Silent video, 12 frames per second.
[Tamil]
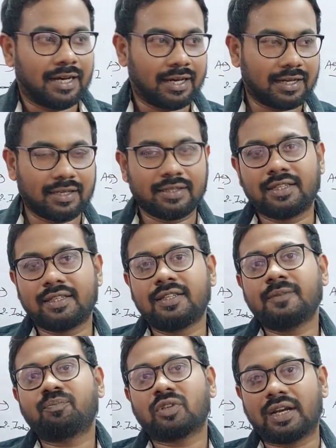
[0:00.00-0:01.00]
ஆறாம் தேதி
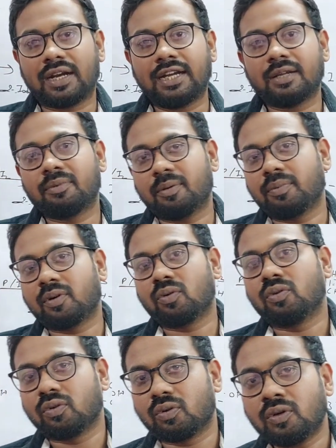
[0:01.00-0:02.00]
ரேண்டம் நம்பர்
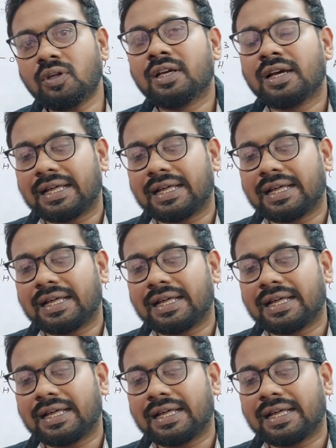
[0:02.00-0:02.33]
ஒன்று வரும்